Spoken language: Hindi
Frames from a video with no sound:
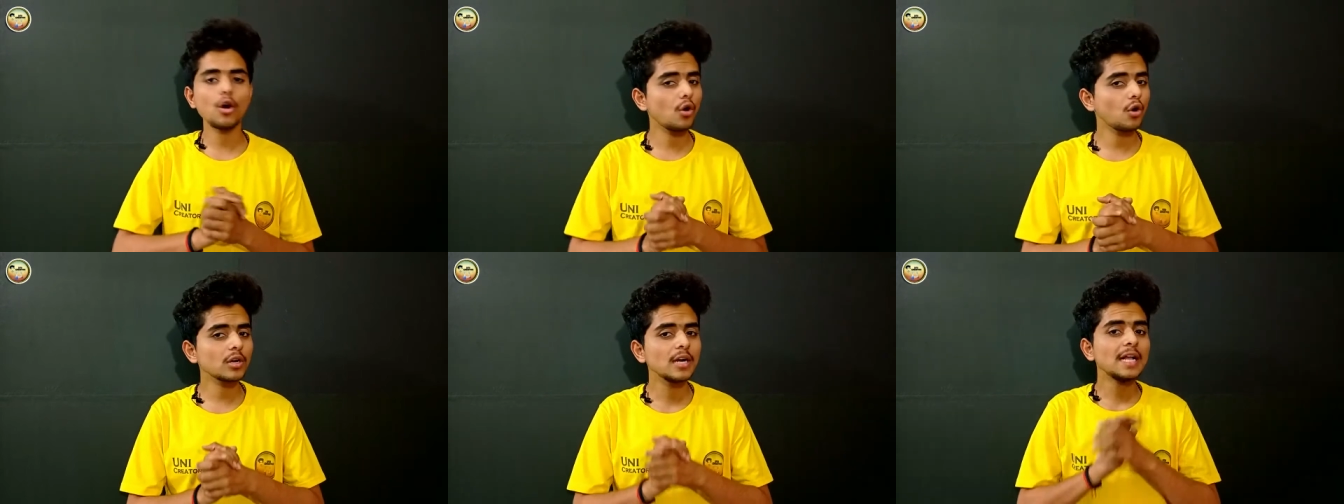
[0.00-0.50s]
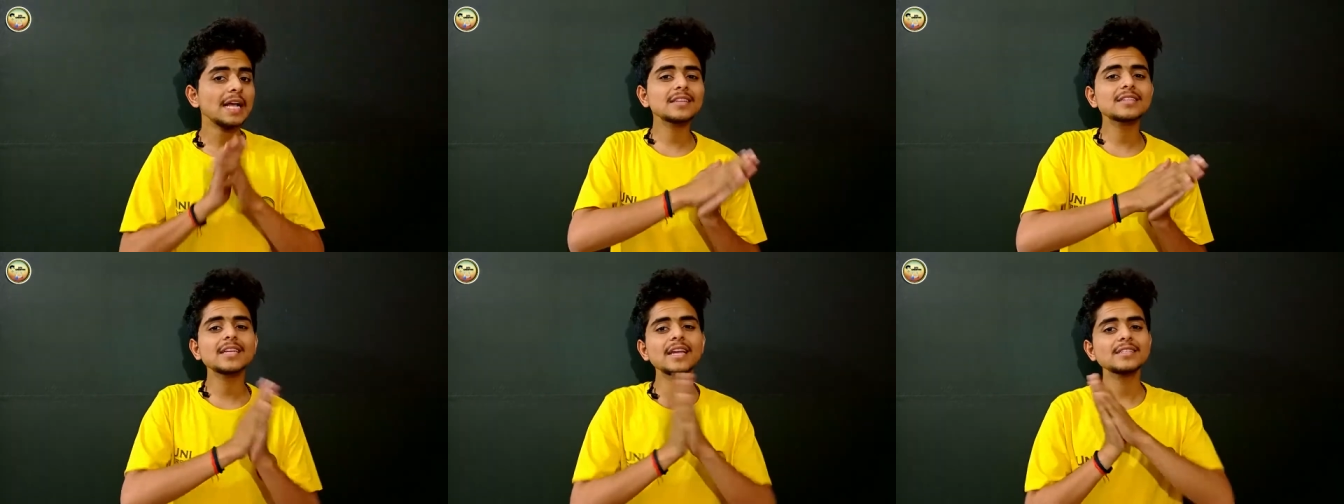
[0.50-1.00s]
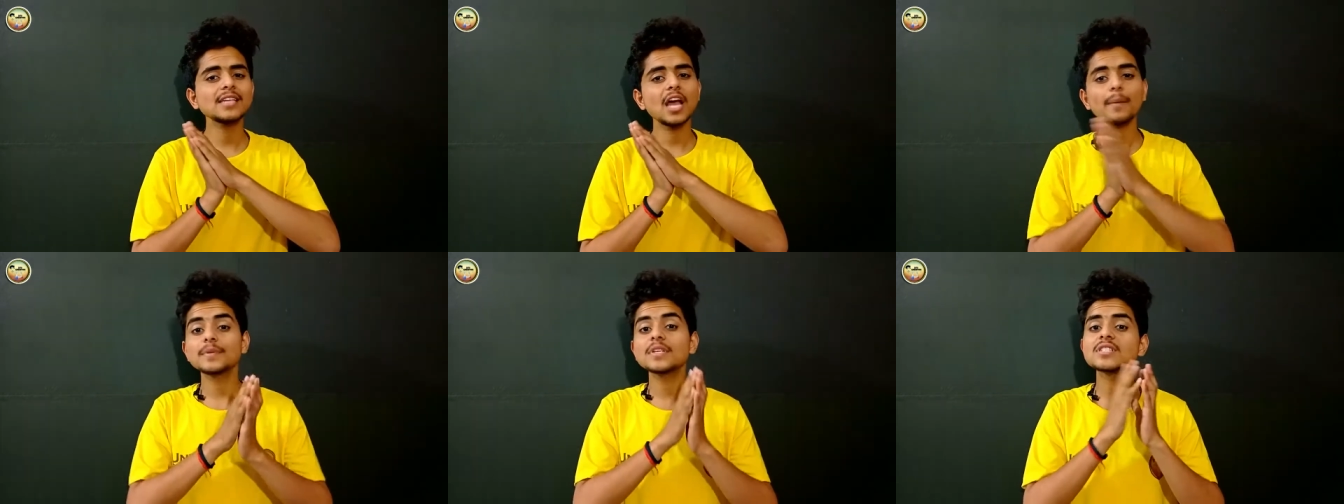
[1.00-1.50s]
और हर तरह से
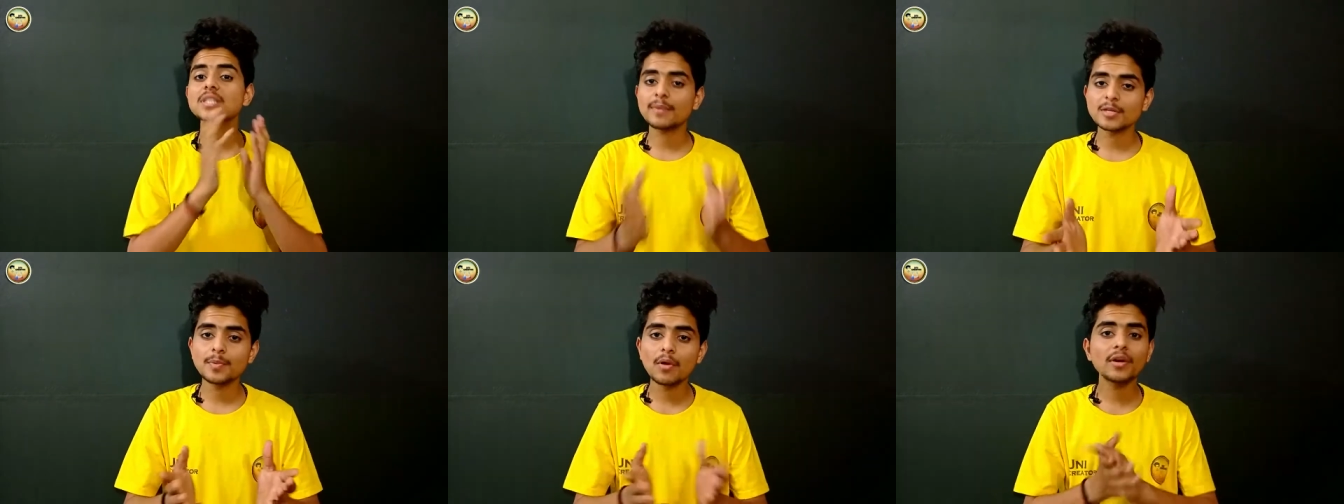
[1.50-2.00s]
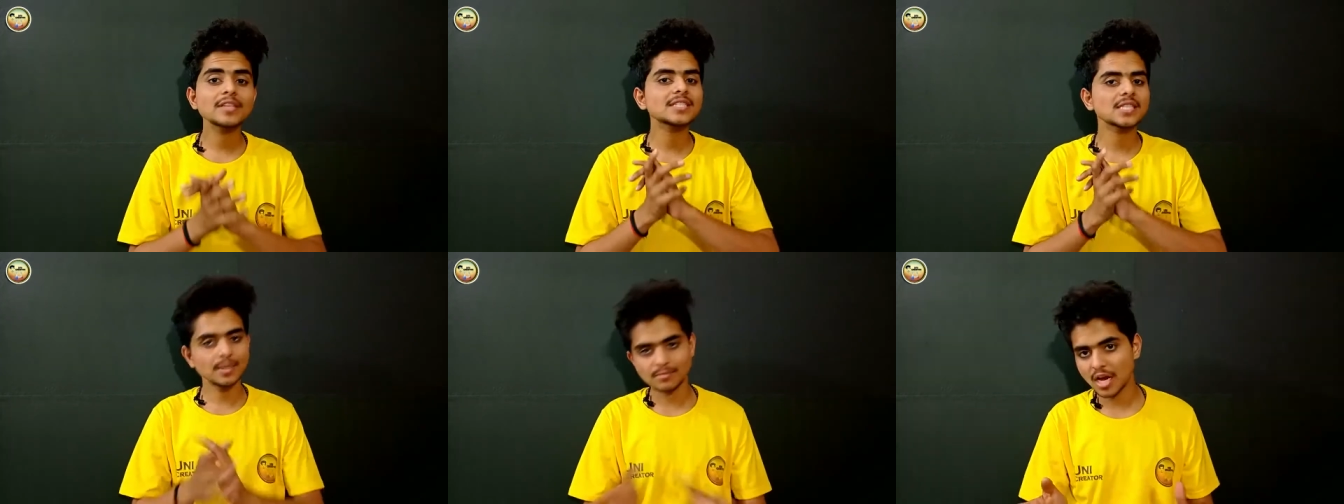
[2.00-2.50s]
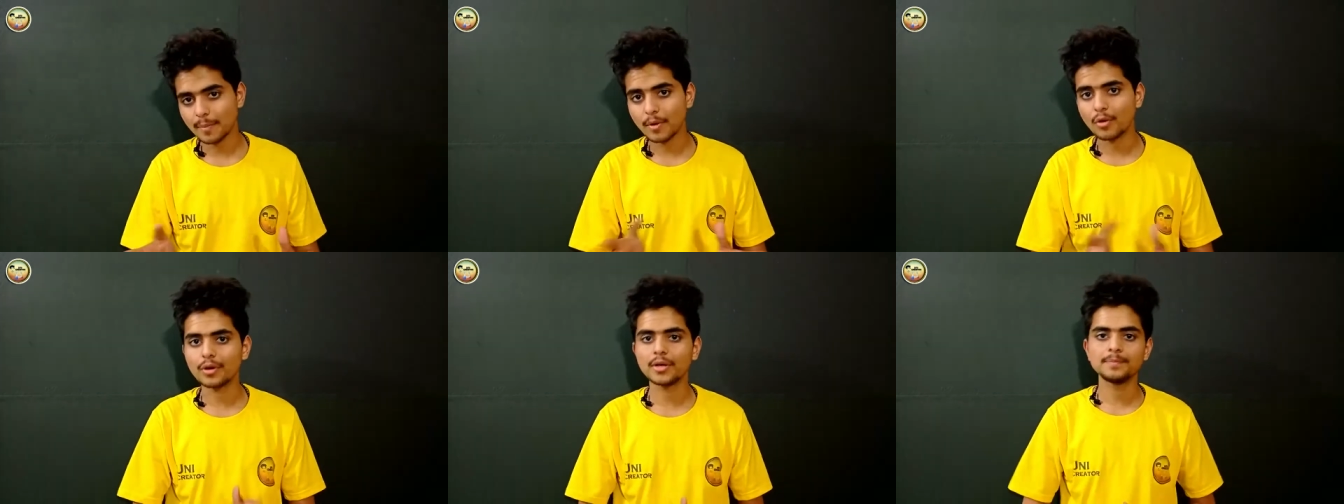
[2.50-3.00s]
आप इसे समझ पाओगे समझा
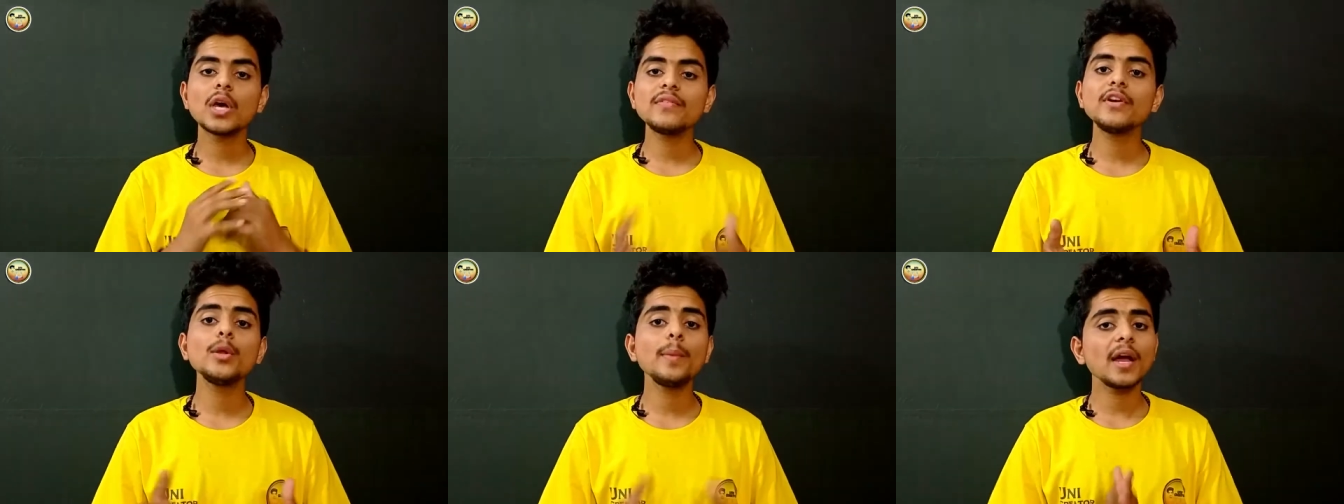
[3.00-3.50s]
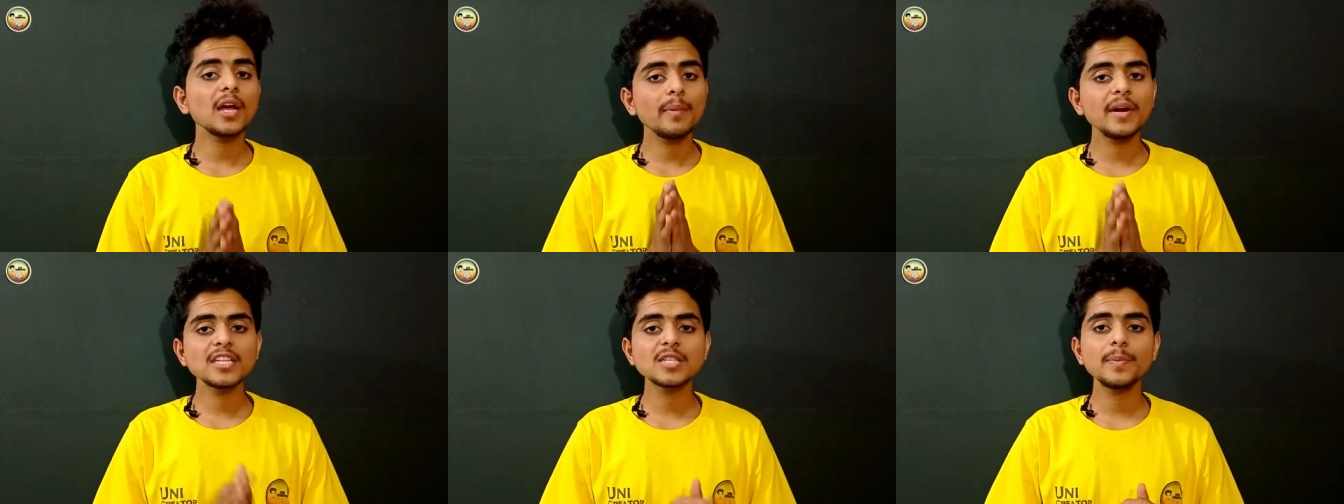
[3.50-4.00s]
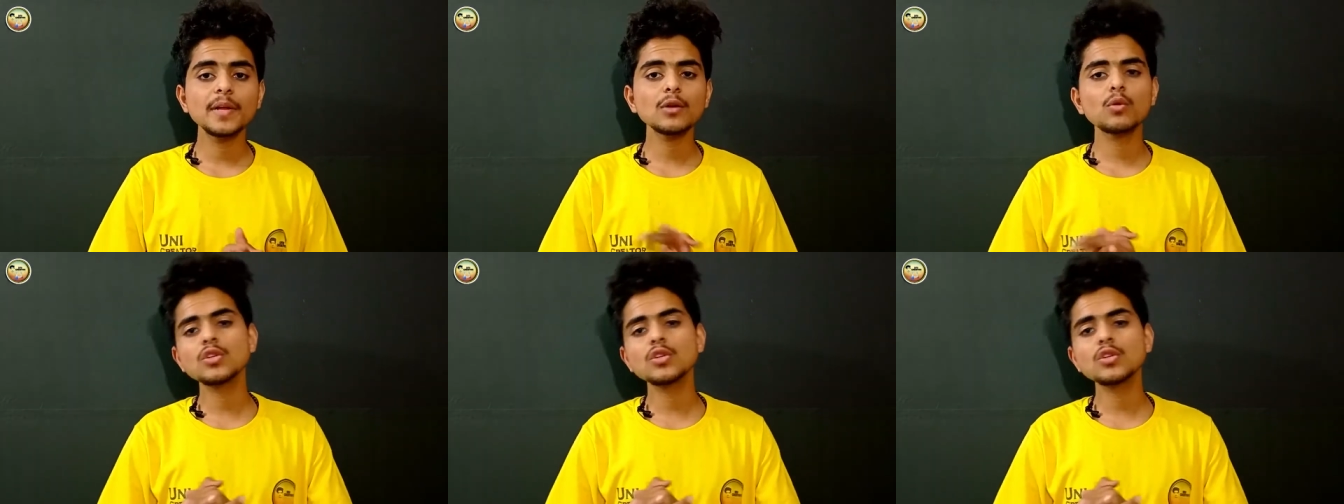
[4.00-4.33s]
पाओगे तो यार वीडियो में आगे बढ़ने से पहले